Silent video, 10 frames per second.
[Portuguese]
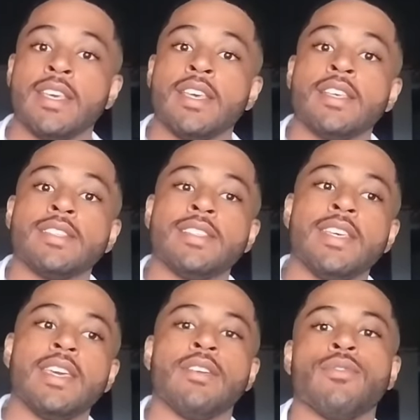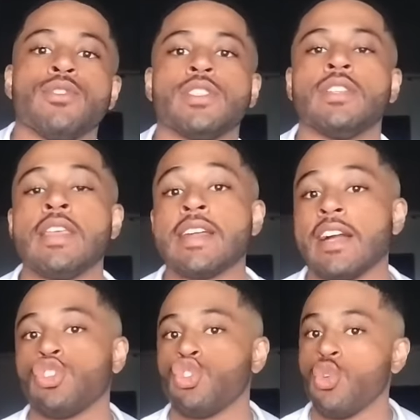Se você tem
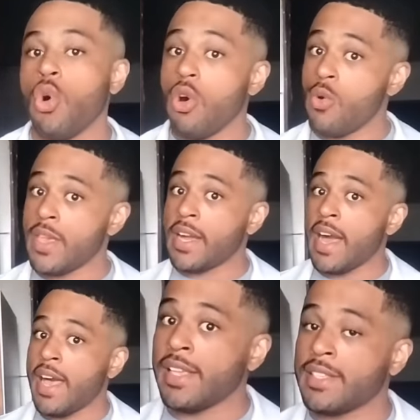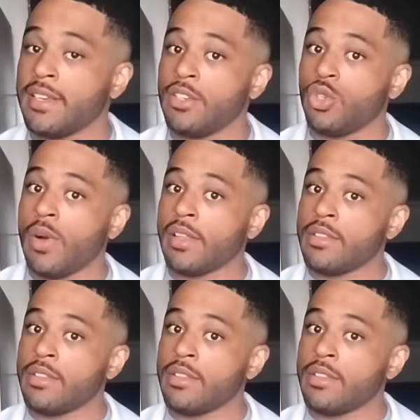cachorro em casa e seu gato não